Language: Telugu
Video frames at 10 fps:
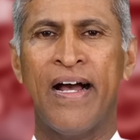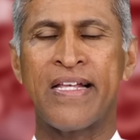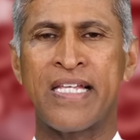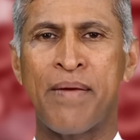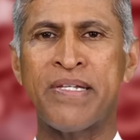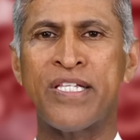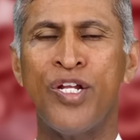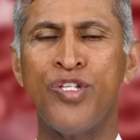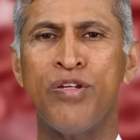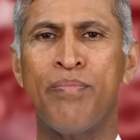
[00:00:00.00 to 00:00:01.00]
ఆ సమస్య
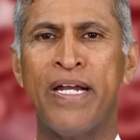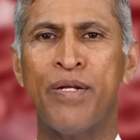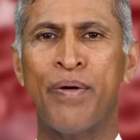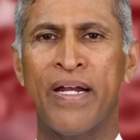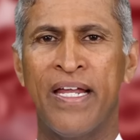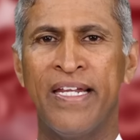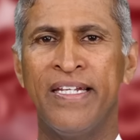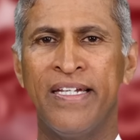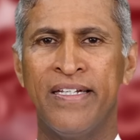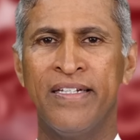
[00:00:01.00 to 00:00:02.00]
నుంచి
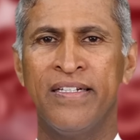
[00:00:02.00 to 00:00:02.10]
బయటపడాలని